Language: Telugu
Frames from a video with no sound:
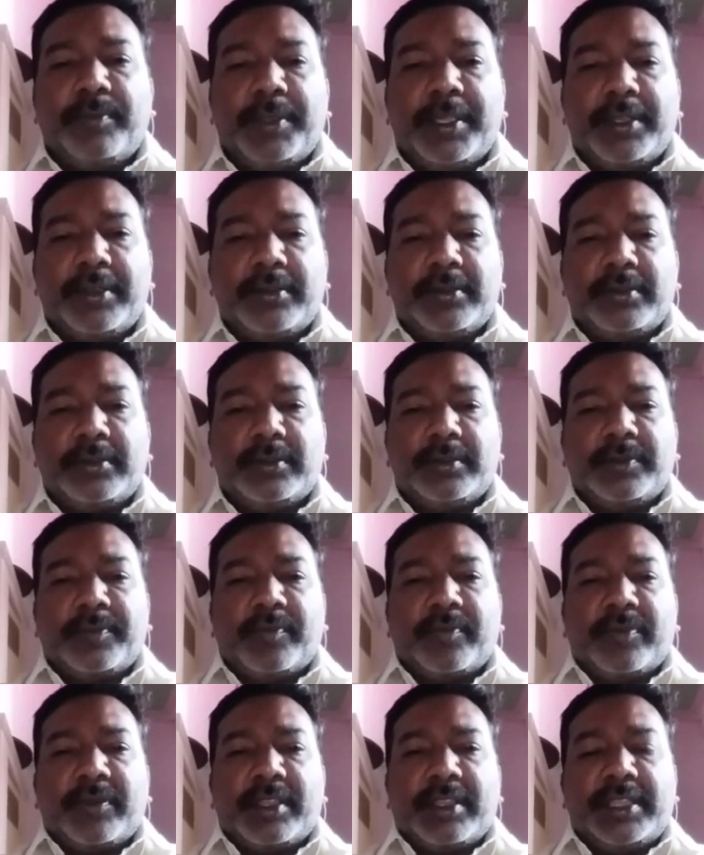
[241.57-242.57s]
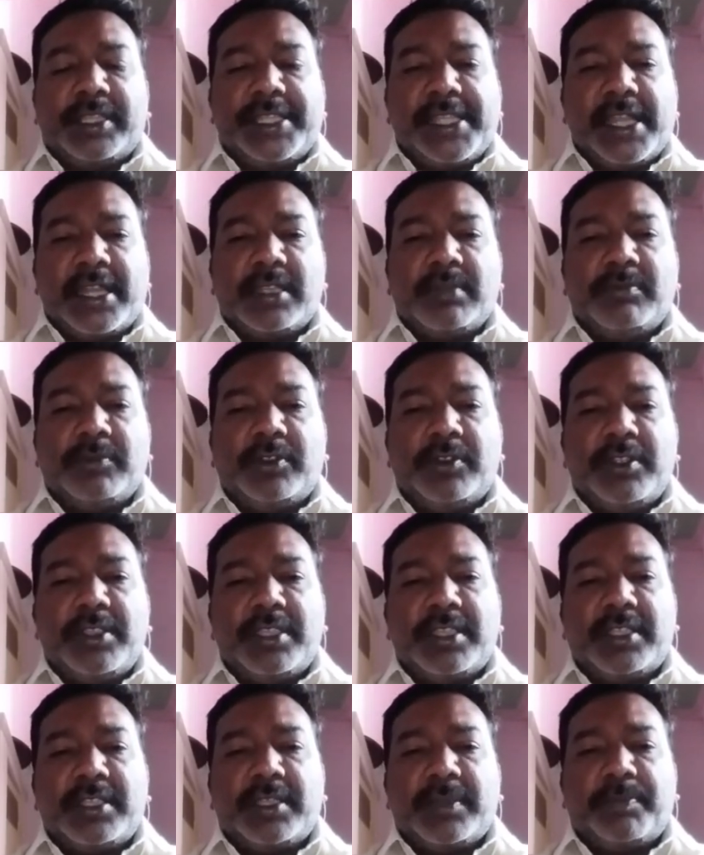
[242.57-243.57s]
మీరు ధ్యానం
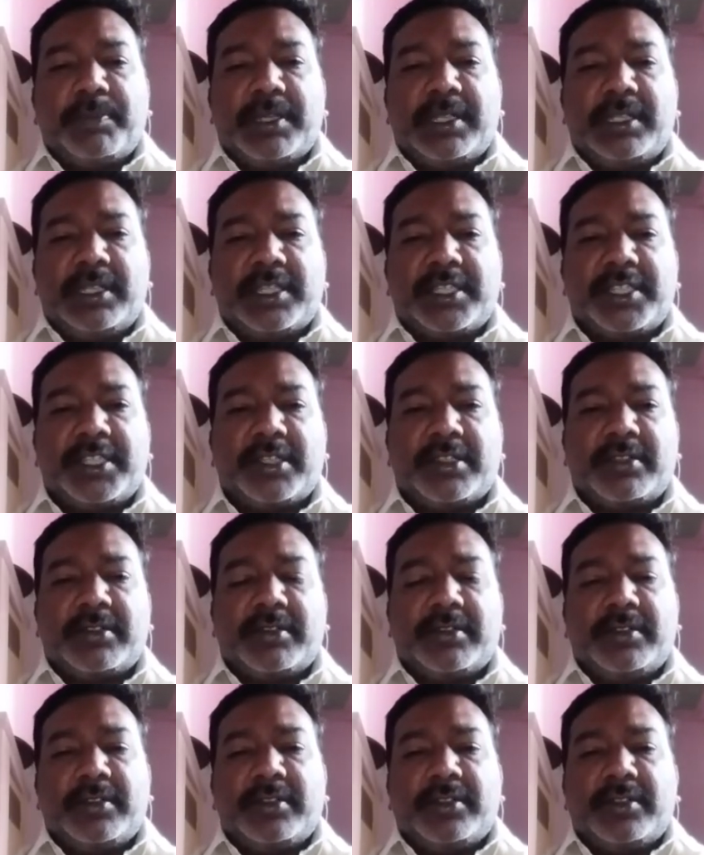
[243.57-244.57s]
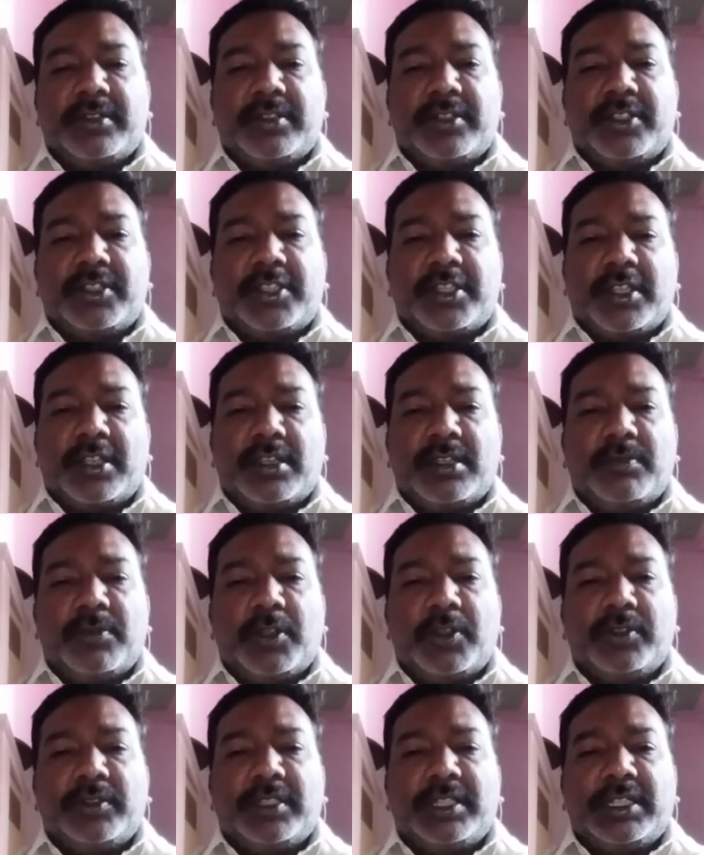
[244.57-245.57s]
గురించి చెప్పిన లెక్చర్ చాలా
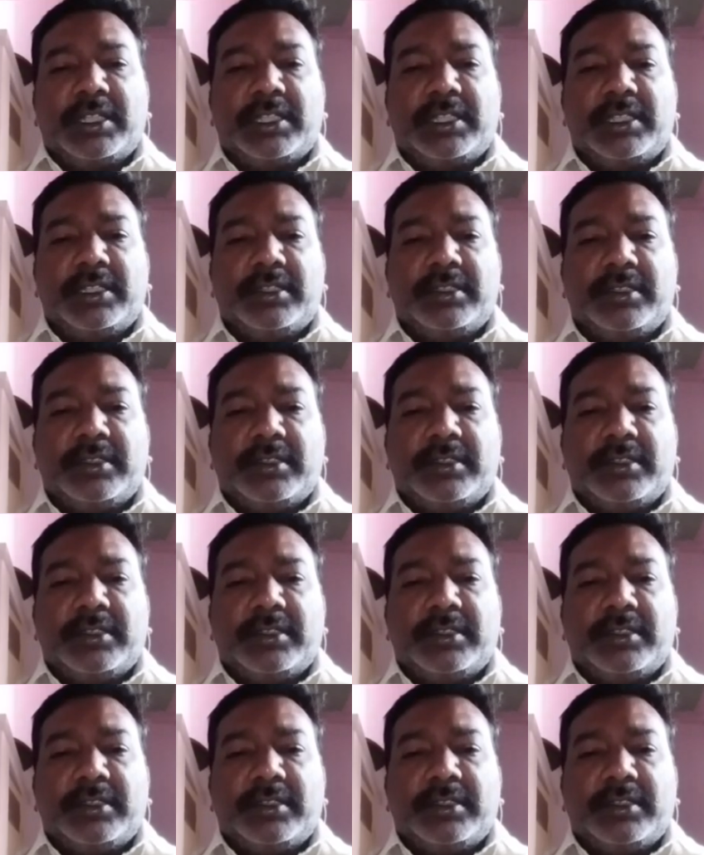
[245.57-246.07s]
బాగుందండి